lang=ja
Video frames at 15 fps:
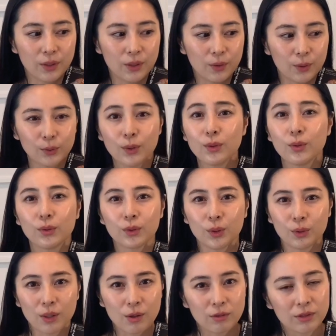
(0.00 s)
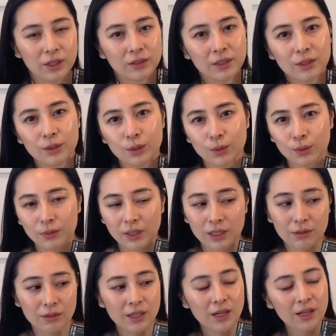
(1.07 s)
ほとんどの人が送れている状態
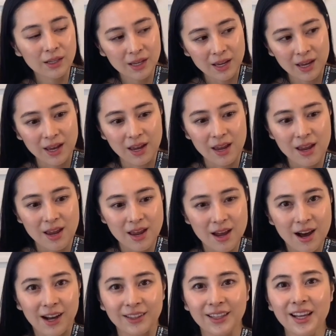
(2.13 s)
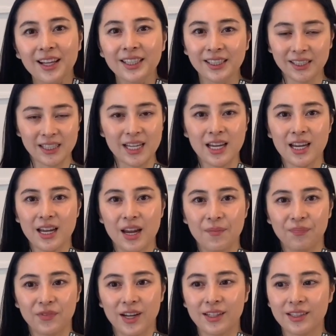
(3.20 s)
の中で、果たして
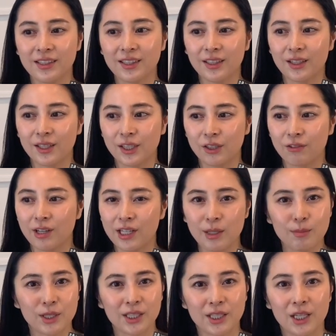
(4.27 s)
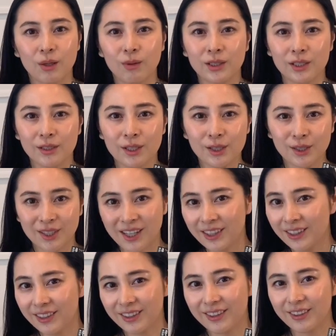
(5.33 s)
あなたたちは今幸せです
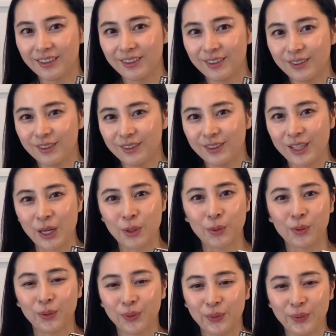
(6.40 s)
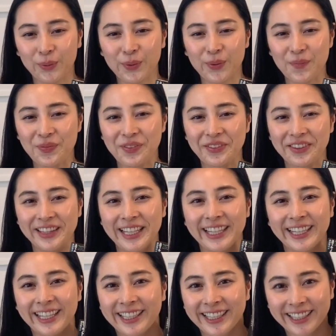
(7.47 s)
かっていうことを投
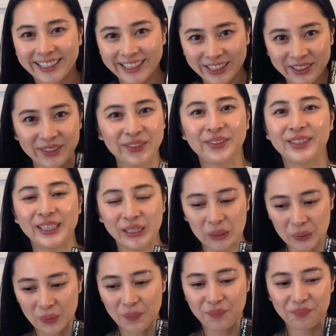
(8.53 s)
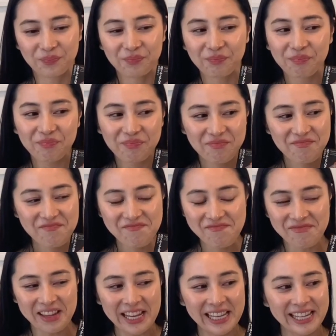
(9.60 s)
げかけてくるんですよ。
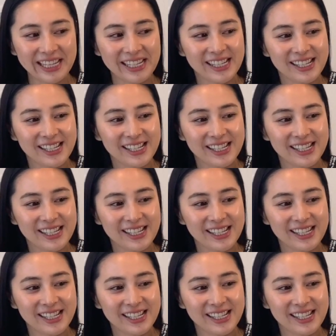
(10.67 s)
で